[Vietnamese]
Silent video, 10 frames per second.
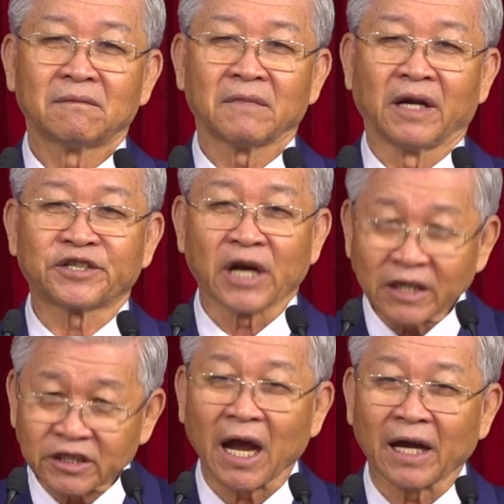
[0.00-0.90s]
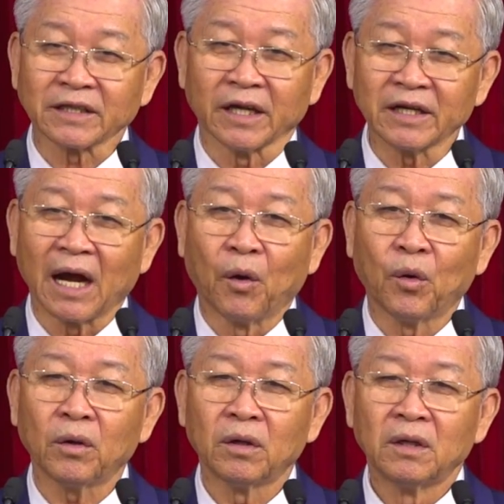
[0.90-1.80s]
để sẵn sàng chiến
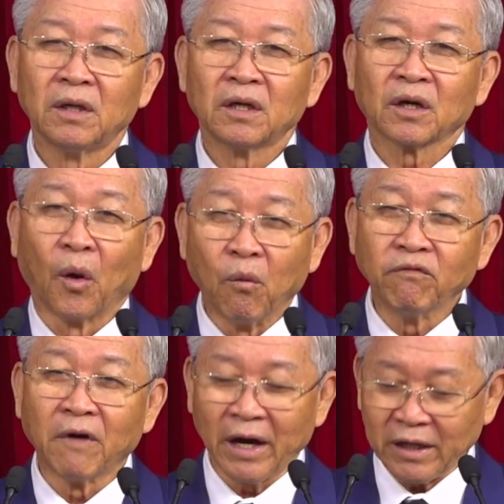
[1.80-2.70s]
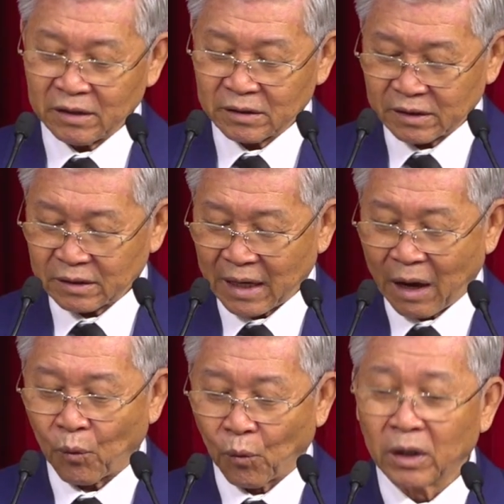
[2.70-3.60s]
đấu cùng với
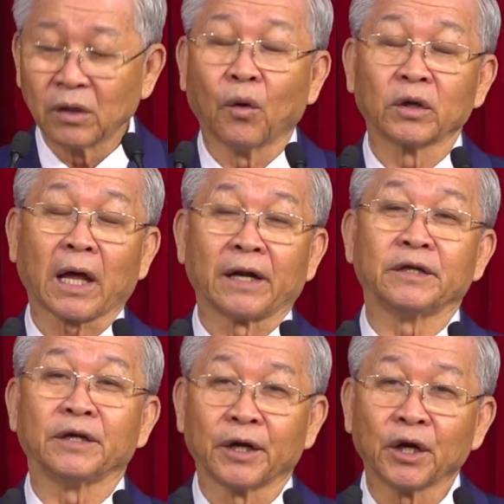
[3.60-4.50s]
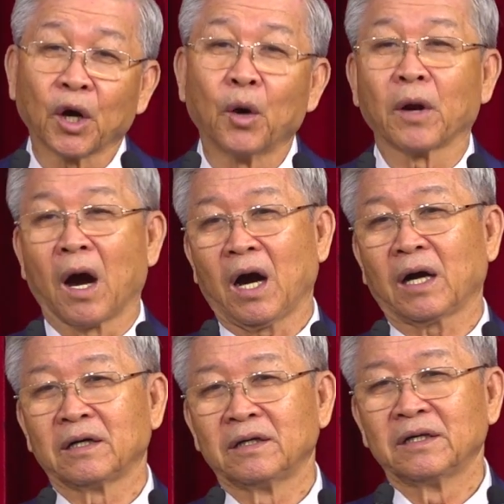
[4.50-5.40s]
đạo quân của thành Jericho đó
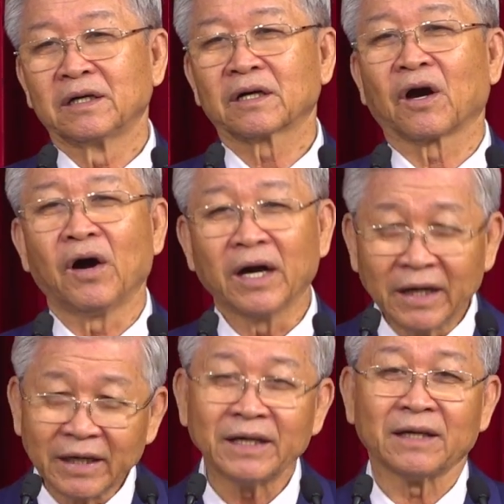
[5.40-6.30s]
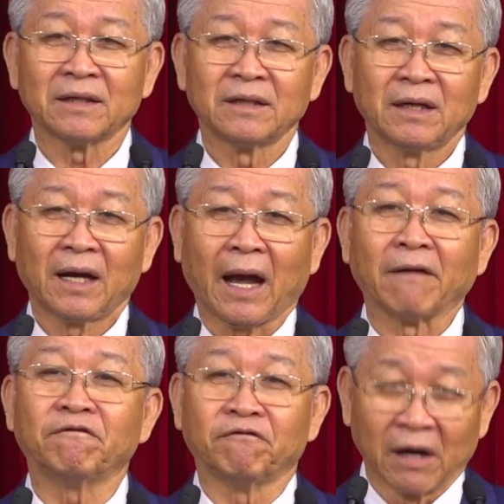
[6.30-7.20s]
con ơi hãy
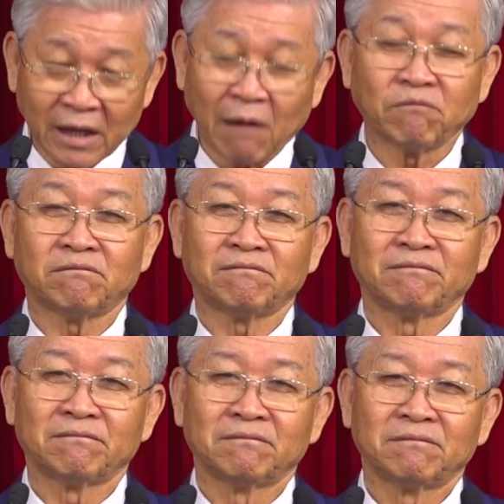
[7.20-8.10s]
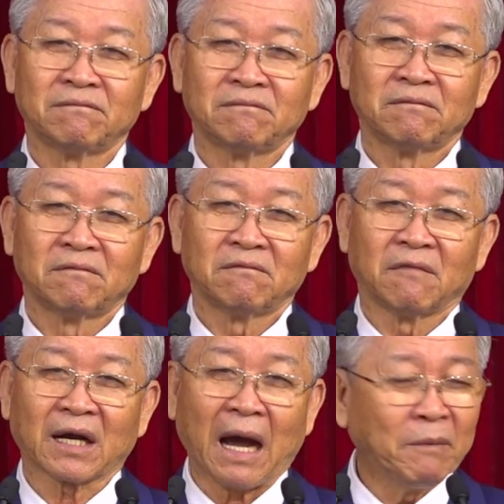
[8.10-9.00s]
vững lòng
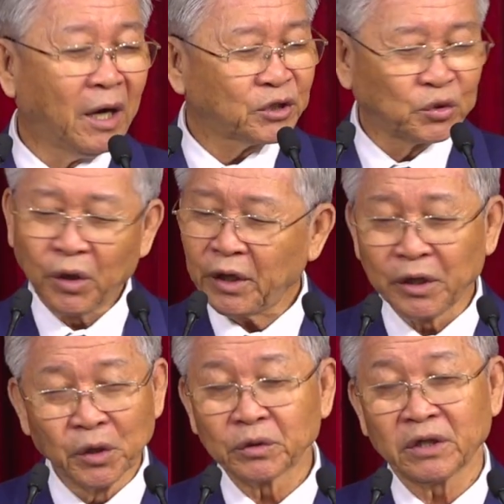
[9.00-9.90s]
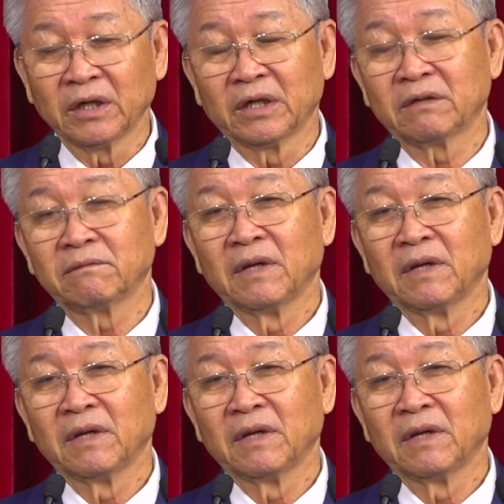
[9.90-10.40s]
và cảm ơn Chúa yêu thương